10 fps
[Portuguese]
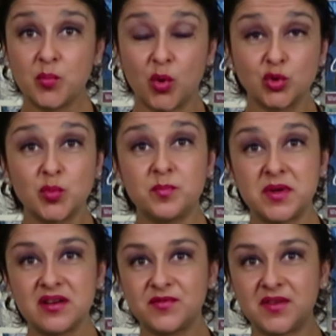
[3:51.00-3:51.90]
no ponto
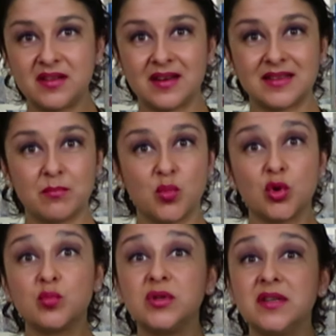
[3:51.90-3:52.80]
perfeito, ela tá
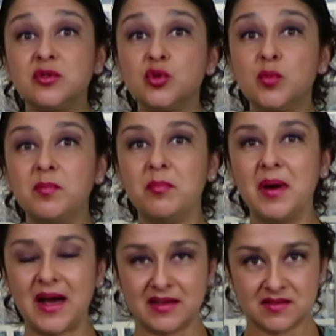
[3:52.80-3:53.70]
borbulhando
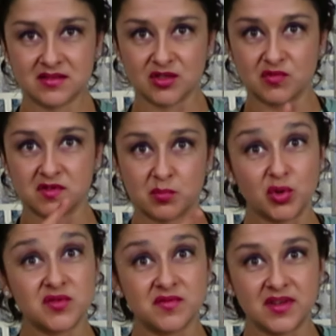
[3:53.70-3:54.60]
bastante. Você
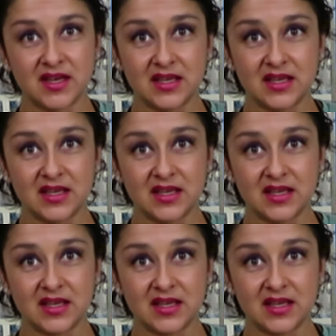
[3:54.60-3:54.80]
pode ver